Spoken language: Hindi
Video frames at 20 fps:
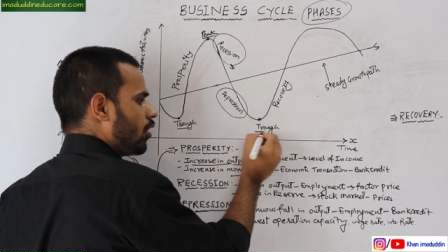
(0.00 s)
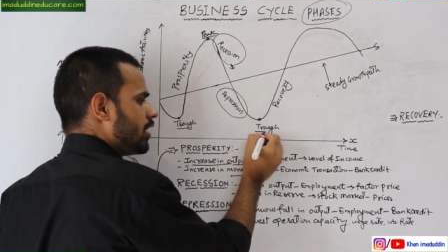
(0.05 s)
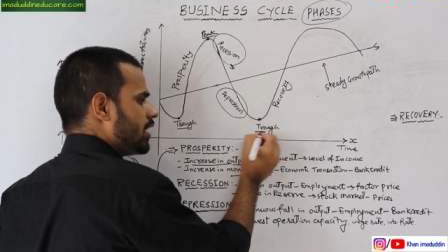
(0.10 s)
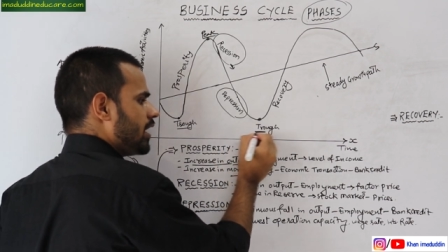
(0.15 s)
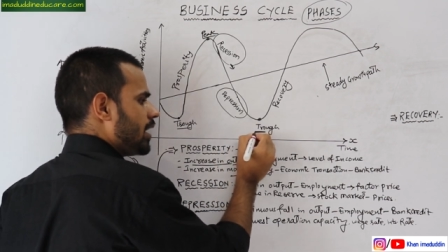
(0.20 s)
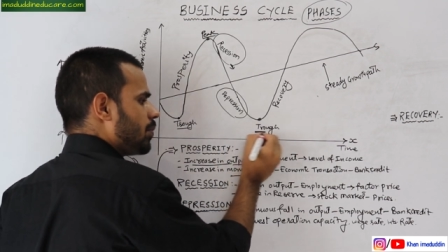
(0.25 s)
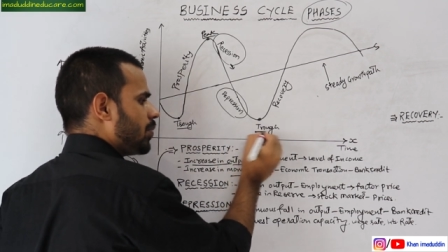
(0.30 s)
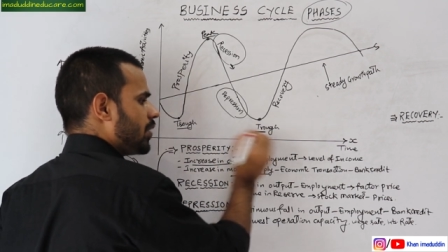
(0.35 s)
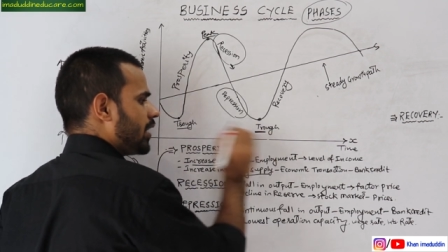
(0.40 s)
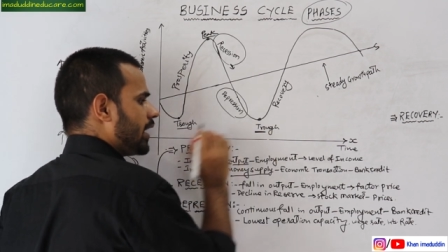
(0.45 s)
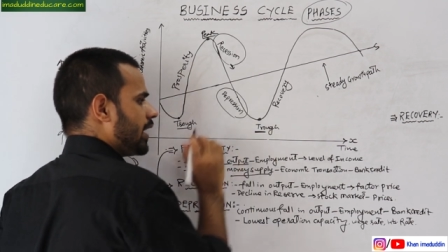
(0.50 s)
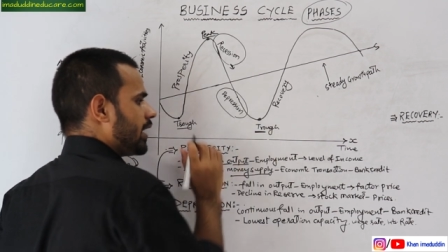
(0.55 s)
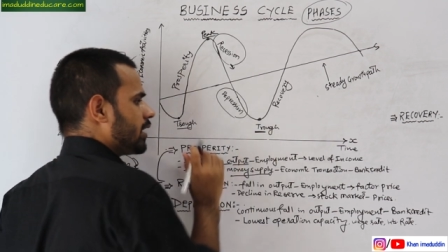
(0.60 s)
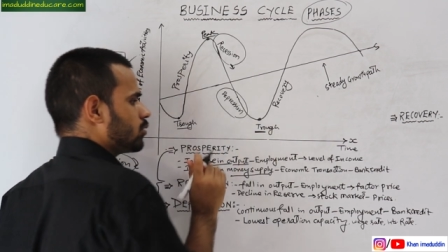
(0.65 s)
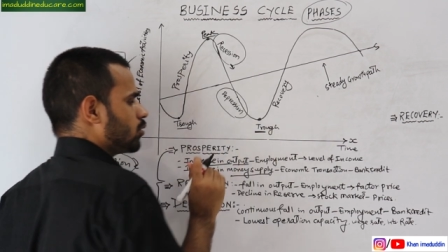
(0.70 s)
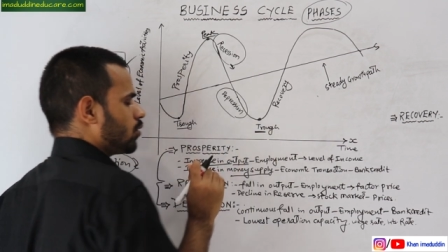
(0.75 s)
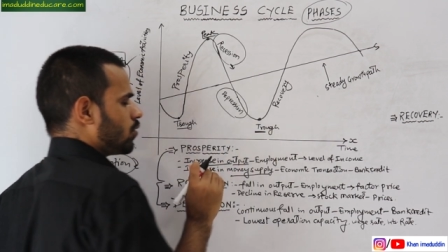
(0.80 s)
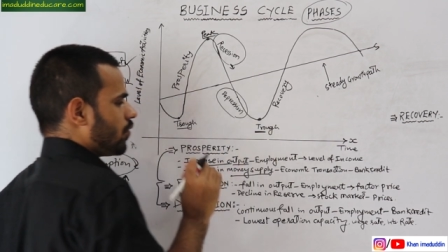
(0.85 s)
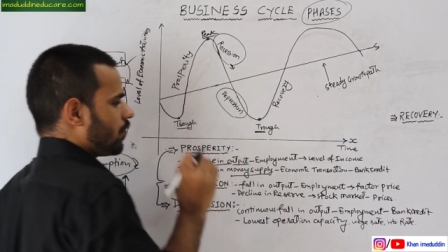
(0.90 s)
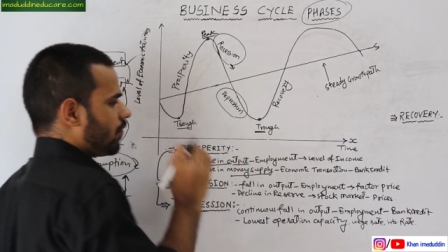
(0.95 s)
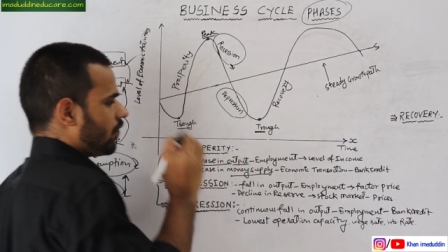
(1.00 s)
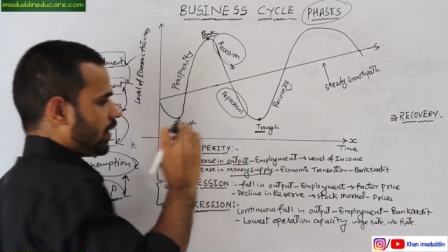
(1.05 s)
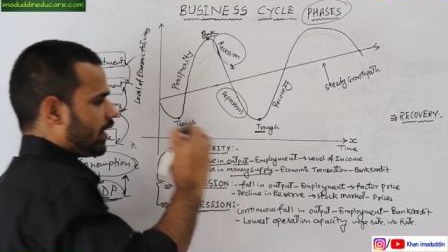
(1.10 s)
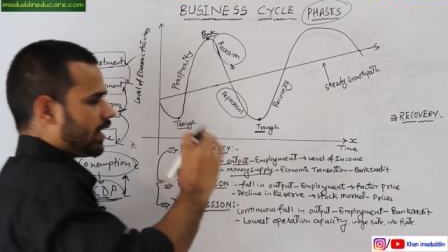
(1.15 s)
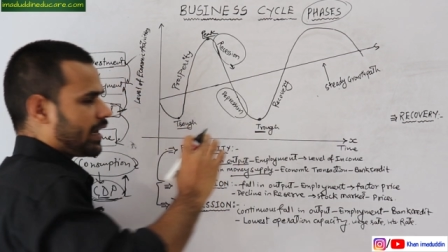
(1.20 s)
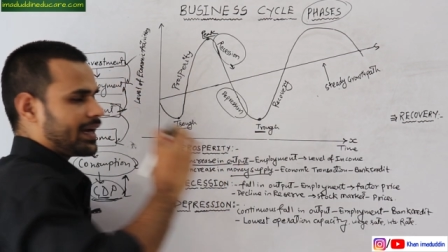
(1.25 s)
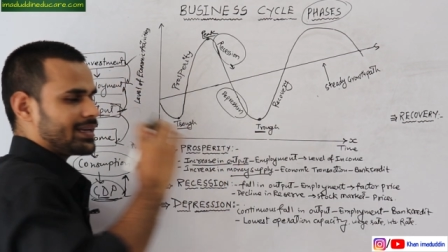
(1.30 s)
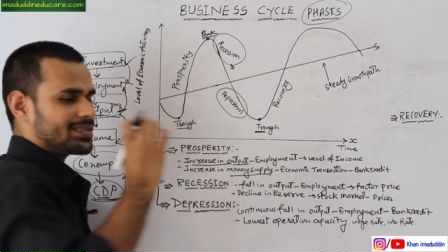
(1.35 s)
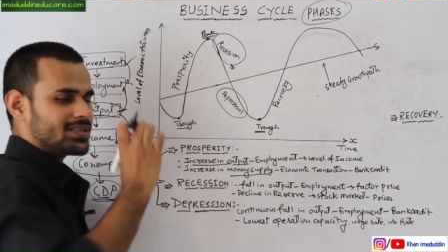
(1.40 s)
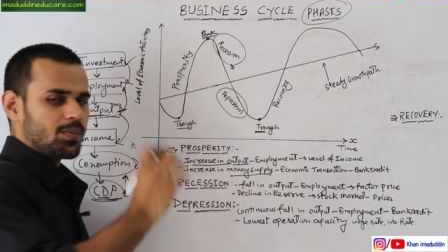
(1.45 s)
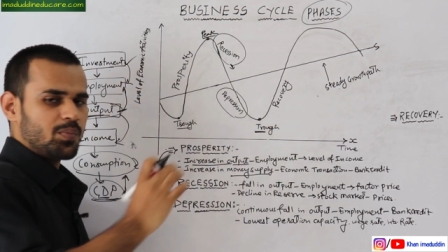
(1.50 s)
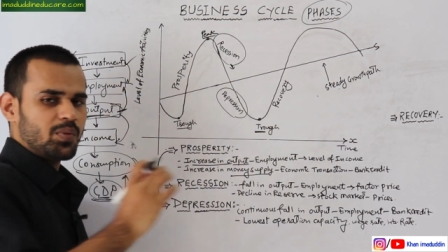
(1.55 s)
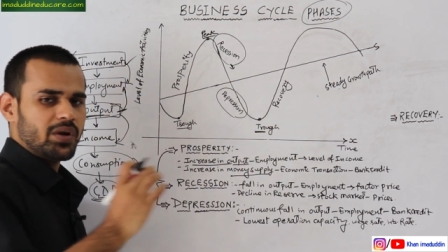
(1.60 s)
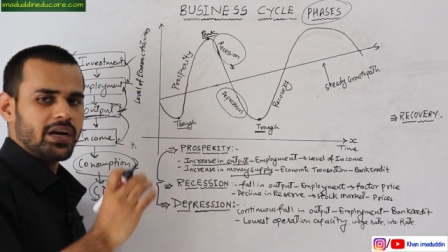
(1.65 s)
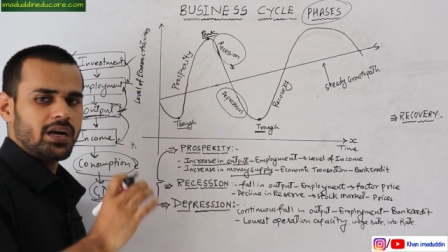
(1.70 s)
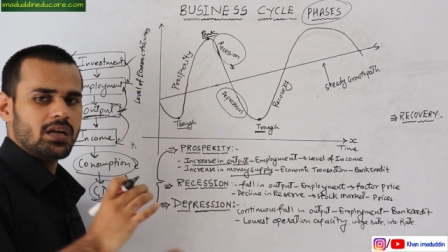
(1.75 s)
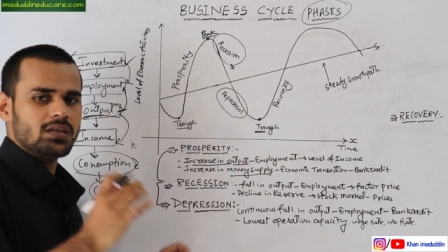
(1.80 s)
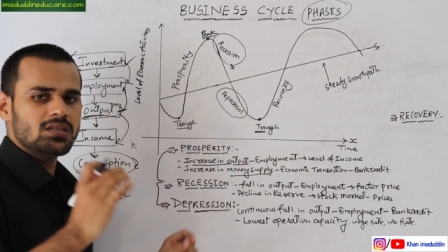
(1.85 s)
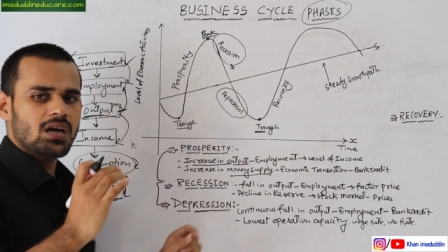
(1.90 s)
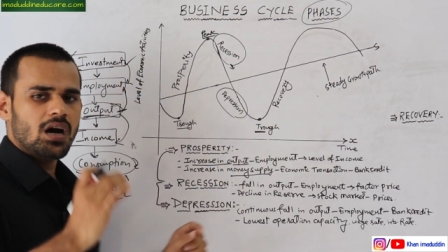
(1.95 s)
और ये पीरियड एक थ्रोफ एक ऐसा
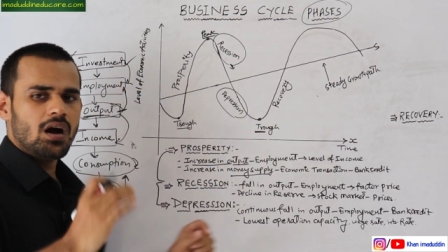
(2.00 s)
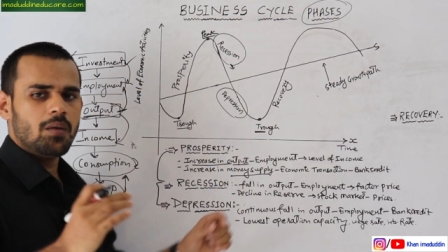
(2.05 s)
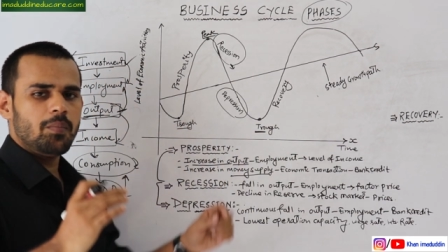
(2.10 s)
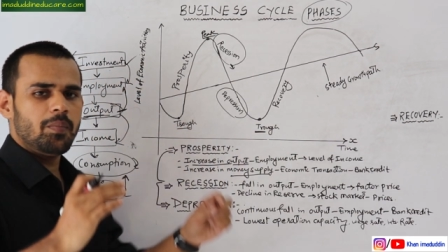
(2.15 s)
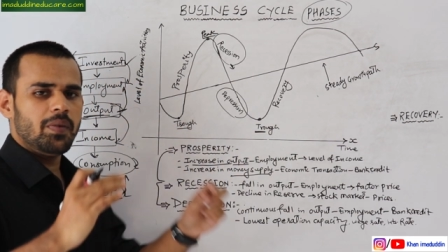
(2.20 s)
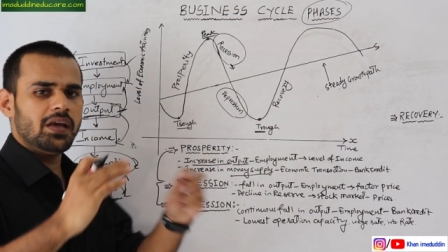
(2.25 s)
पीरियड है जहां